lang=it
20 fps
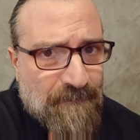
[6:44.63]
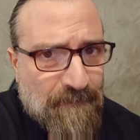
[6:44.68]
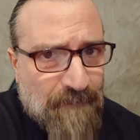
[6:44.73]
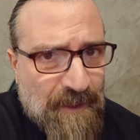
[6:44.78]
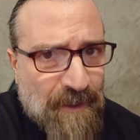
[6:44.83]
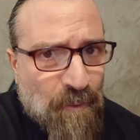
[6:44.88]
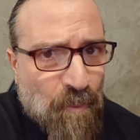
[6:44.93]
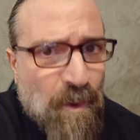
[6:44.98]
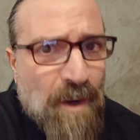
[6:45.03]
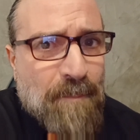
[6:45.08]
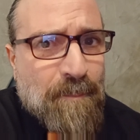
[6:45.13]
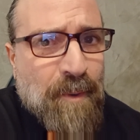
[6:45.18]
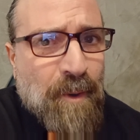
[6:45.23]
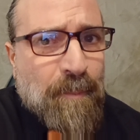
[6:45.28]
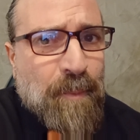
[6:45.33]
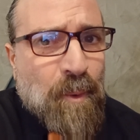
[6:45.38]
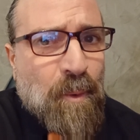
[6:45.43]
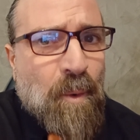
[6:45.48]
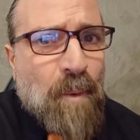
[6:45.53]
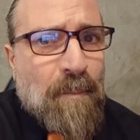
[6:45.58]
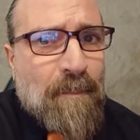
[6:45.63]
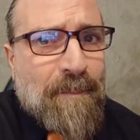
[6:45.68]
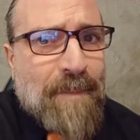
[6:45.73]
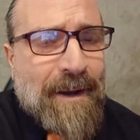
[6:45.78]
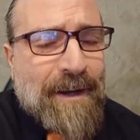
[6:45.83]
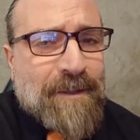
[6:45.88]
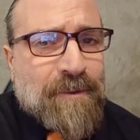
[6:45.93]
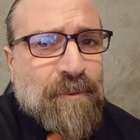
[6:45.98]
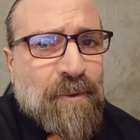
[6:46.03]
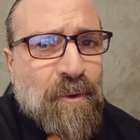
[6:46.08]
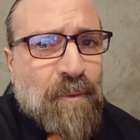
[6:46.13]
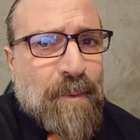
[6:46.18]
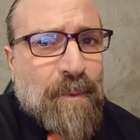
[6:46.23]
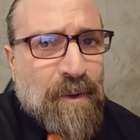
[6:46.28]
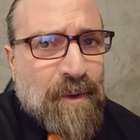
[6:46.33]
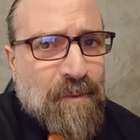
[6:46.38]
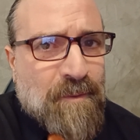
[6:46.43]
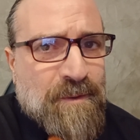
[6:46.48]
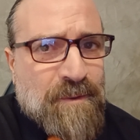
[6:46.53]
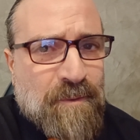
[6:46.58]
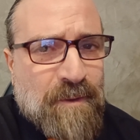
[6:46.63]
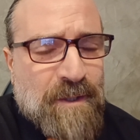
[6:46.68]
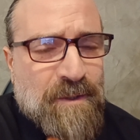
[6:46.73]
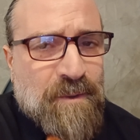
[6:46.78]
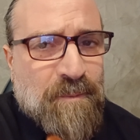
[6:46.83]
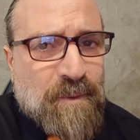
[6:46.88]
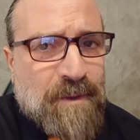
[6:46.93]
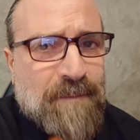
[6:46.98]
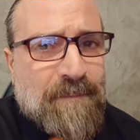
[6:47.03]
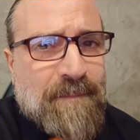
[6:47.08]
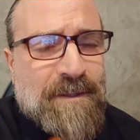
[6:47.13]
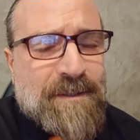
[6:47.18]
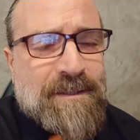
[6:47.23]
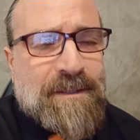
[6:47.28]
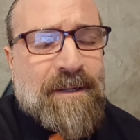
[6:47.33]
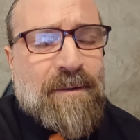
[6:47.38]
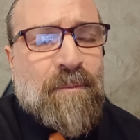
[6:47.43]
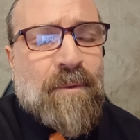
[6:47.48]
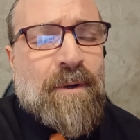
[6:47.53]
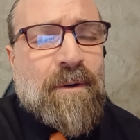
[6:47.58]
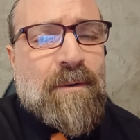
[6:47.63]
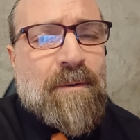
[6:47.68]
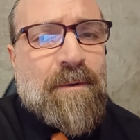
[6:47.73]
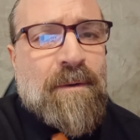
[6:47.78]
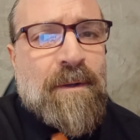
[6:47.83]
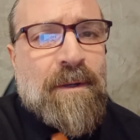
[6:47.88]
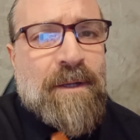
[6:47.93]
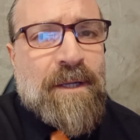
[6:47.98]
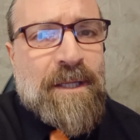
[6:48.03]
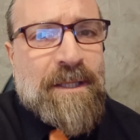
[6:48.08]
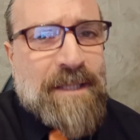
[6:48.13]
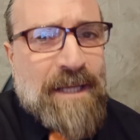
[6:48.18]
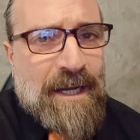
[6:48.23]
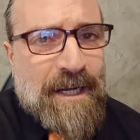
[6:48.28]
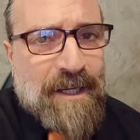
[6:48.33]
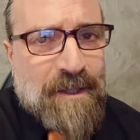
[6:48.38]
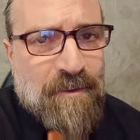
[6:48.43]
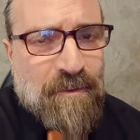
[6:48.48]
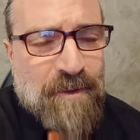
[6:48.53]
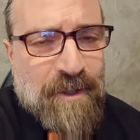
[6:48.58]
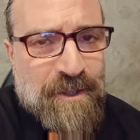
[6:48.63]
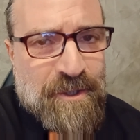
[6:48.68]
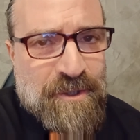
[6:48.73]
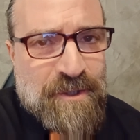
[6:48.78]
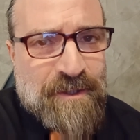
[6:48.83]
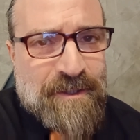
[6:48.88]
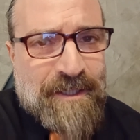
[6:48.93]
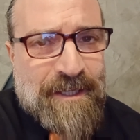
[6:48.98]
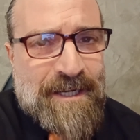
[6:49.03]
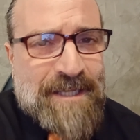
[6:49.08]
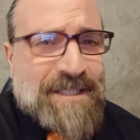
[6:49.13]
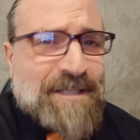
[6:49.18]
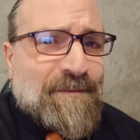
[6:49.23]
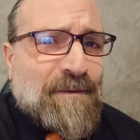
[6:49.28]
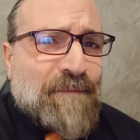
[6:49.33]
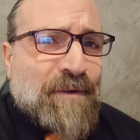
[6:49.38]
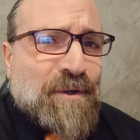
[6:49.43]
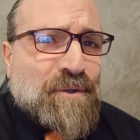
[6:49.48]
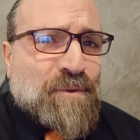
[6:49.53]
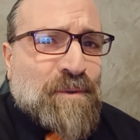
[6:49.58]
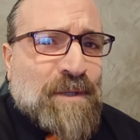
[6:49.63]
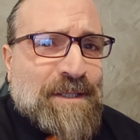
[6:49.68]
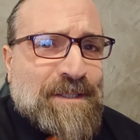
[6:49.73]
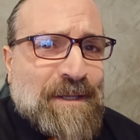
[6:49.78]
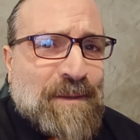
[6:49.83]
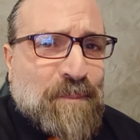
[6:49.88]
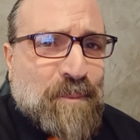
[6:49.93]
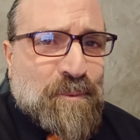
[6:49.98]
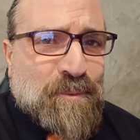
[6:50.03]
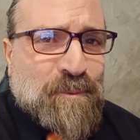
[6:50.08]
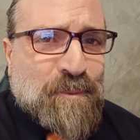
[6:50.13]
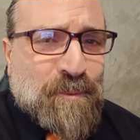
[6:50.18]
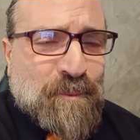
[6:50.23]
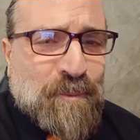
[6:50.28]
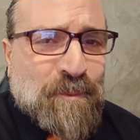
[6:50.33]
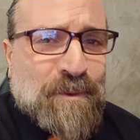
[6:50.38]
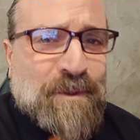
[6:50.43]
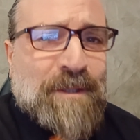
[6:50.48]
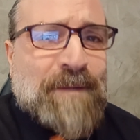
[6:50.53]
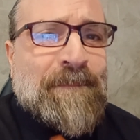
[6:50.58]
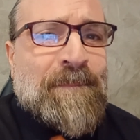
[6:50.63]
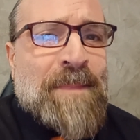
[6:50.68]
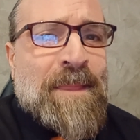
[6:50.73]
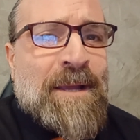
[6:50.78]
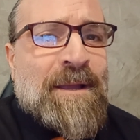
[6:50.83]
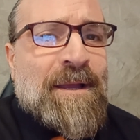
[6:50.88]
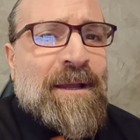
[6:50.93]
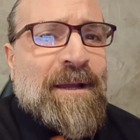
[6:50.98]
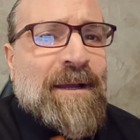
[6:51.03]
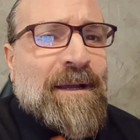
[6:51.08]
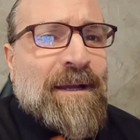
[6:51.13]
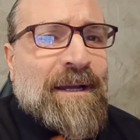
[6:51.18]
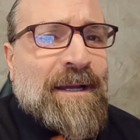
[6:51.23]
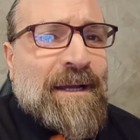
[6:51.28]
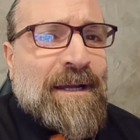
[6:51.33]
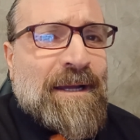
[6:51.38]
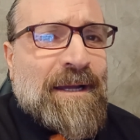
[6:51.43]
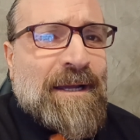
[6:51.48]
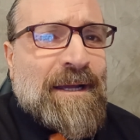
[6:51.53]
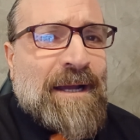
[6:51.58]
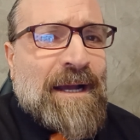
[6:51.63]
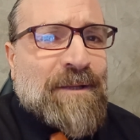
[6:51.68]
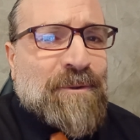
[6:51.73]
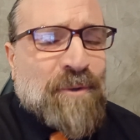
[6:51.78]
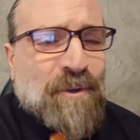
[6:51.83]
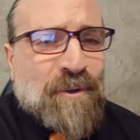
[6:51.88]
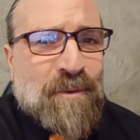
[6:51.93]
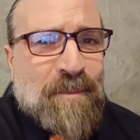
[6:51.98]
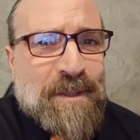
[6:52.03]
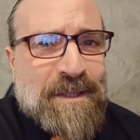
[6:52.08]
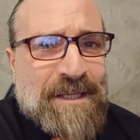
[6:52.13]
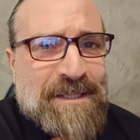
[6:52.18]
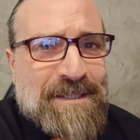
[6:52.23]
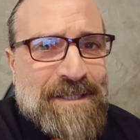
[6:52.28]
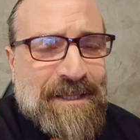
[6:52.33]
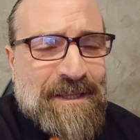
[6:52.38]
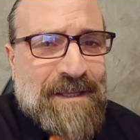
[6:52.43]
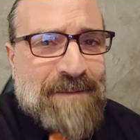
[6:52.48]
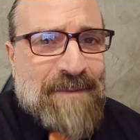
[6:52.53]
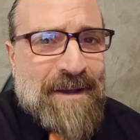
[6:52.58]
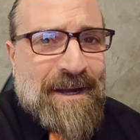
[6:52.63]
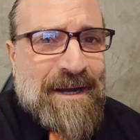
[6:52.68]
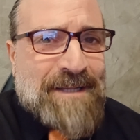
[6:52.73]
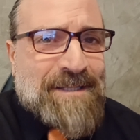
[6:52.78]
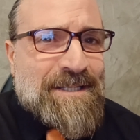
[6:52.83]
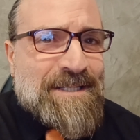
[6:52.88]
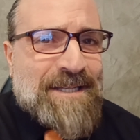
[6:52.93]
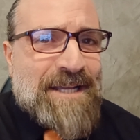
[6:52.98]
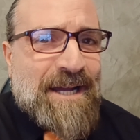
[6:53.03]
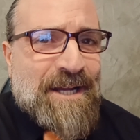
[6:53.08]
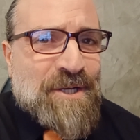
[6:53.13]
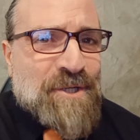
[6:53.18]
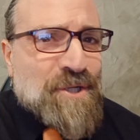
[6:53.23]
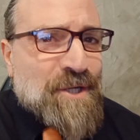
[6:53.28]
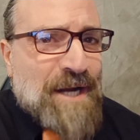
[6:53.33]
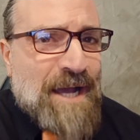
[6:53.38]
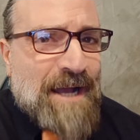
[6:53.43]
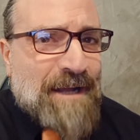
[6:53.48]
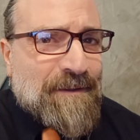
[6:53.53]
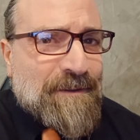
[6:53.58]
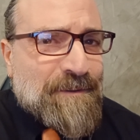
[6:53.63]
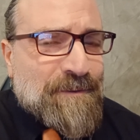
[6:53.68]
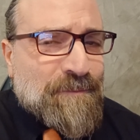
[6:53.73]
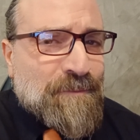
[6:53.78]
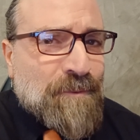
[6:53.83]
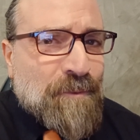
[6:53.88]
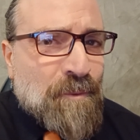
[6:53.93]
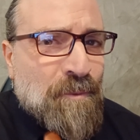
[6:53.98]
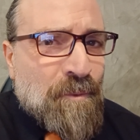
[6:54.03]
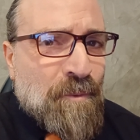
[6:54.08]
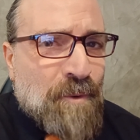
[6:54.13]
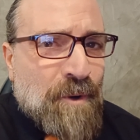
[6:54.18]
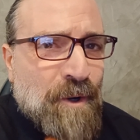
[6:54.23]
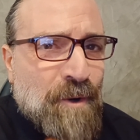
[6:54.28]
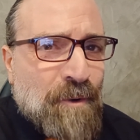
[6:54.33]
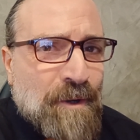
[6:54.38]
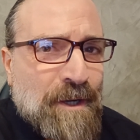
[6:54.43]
in quel proprio comparto europeo, in questo caso potrebbe essere quello italico che ci interessa. Vi faccio un esempio su tutti. Eh, attorno a metà settimana si sgangerà un nucleo